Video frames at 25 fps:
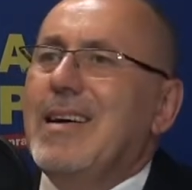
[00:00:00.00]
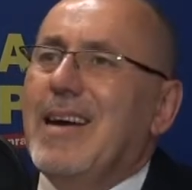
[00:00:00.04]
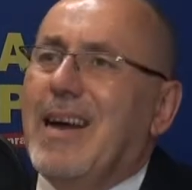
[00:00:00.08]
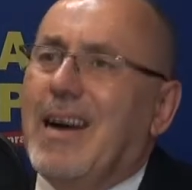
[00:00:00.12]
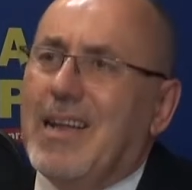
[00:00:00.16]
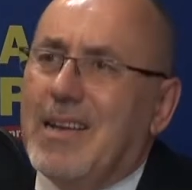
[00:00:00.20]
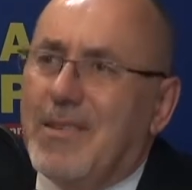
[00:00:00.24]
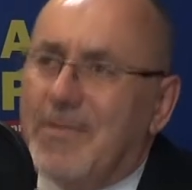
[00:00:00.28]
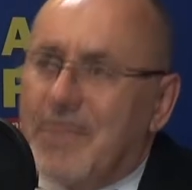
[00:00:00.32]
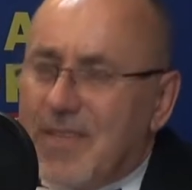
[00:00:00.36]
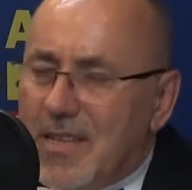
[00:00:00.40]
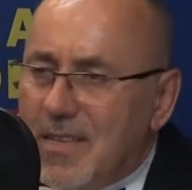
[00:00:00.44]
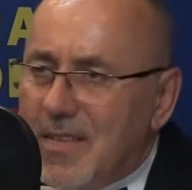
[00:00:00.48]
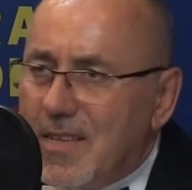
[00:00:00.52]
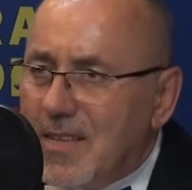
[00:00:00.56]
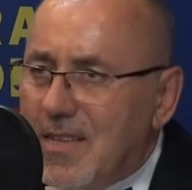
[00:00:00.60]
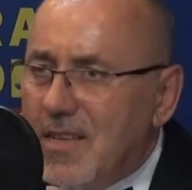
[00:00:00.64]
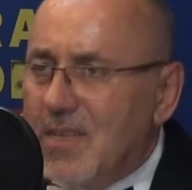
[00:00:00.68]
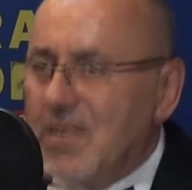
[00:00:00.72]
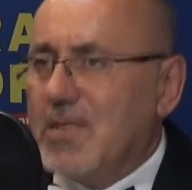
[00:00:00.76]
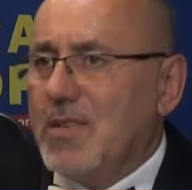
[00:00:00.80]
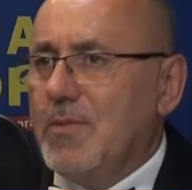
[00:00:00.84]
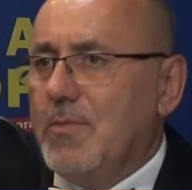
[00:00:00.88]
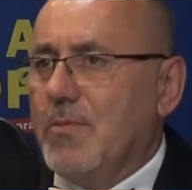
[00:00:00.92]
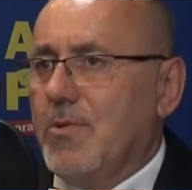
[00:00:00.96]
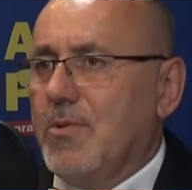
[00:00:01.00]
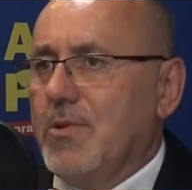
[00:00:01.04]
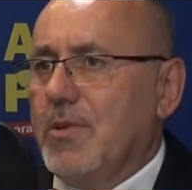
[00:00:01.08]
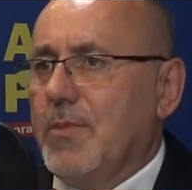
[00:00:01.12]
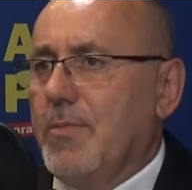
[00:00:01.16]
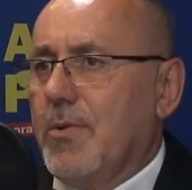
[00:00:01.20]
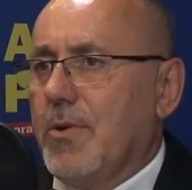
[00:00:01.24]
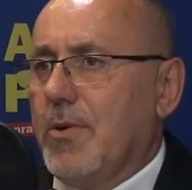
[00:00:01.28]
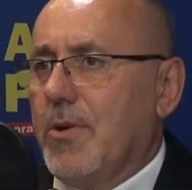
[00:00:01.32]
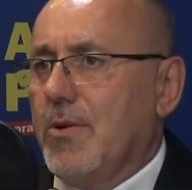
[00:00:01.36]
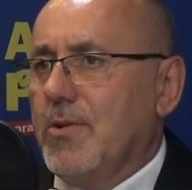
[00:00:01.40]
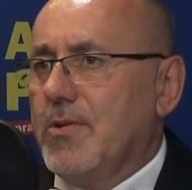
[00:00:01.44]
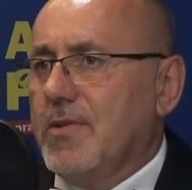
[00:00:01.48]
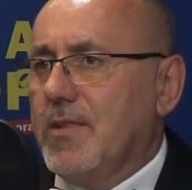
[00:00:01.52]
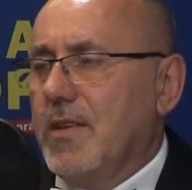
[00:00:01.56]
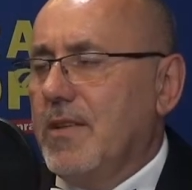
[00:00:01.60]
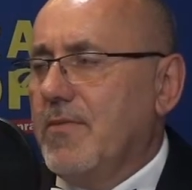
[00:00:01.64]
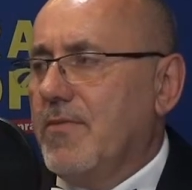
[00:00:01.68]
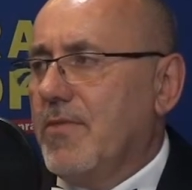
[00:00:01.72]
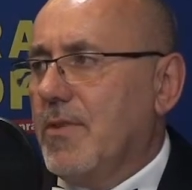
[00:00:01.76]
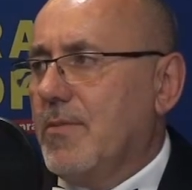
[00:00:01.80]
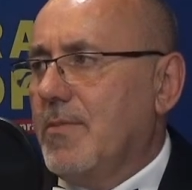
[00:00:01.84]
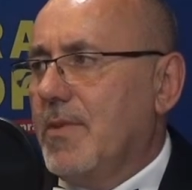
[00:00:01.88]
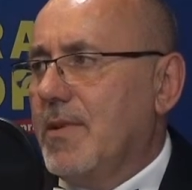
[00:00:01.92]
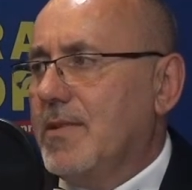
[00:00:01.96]
ale wtedy też nie było niepokojącej
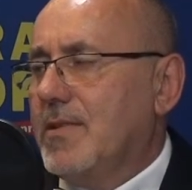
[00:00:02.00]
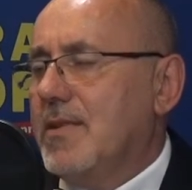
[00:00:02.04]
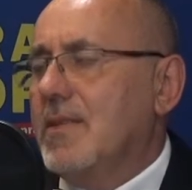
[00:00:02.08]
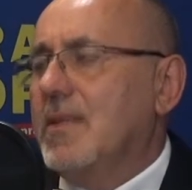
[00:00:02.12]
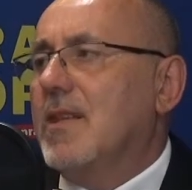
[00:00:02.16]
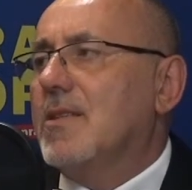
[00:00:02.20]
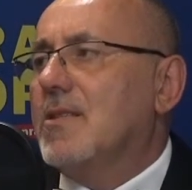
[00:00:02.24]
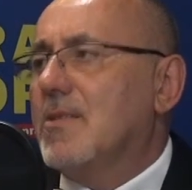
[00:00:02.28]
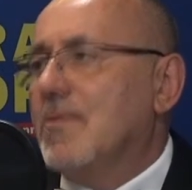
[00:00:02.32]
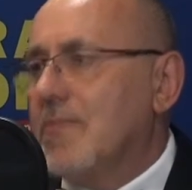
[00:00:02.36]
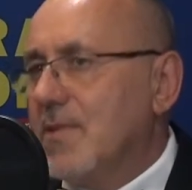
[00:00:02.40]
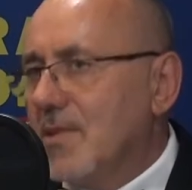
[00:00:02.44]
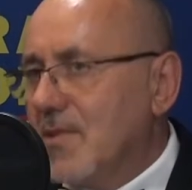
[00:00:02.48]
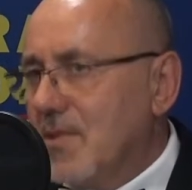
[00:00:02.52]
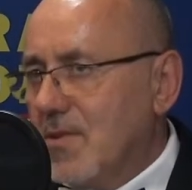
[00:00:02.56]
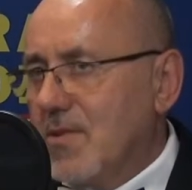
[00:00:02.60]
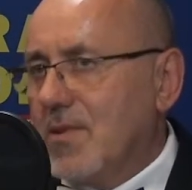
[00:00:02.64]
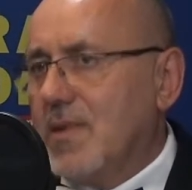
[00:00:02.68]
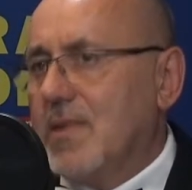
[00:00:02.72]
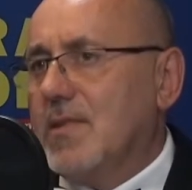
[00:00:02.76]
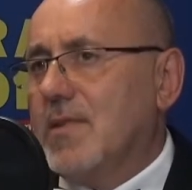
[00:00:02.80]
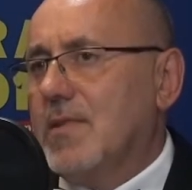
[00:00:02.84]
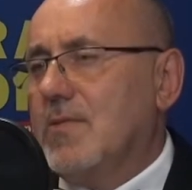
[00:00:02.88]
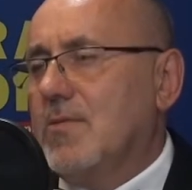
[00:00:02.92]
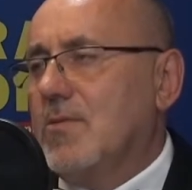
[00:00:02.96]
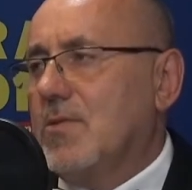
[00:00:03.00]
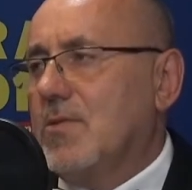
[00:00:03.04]
informacji, natomiast się okazało,